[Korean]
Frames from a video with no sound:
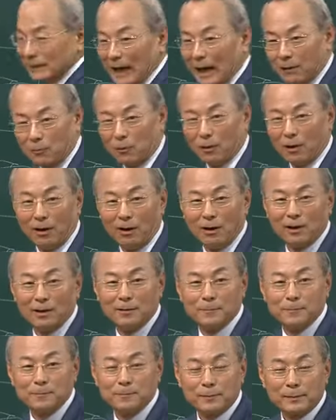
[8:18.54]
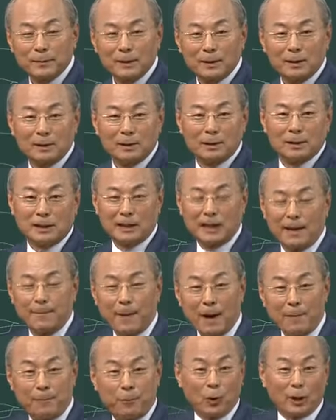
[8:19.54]
닫고 이게
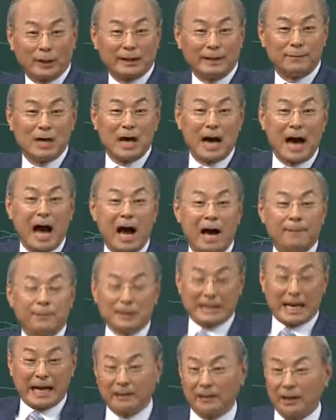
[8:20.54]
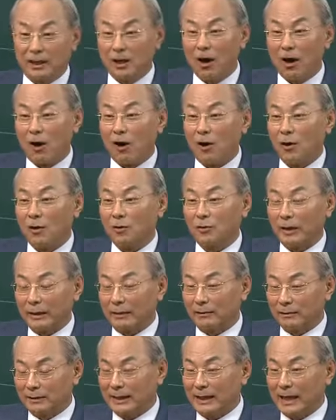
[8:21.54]
발포가 되면 압이 생겨요. 그러니까
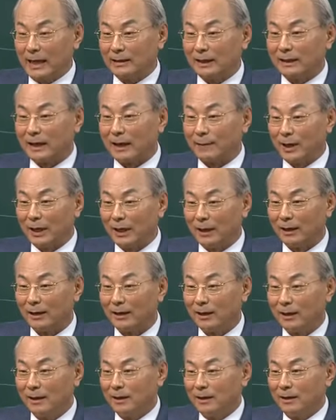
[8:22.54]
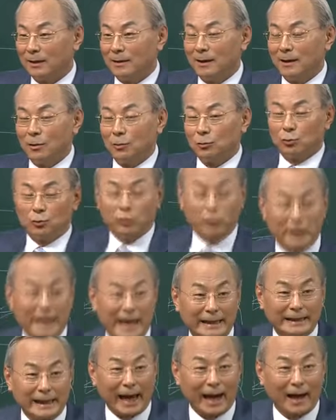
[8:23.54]
어떻게 해야 되냐면은
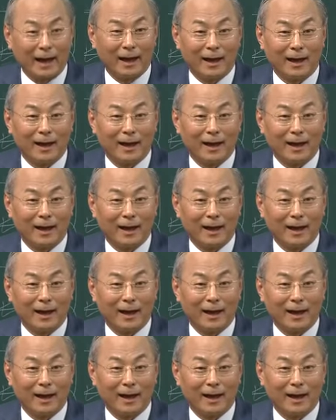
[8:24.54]
눌러야 돼.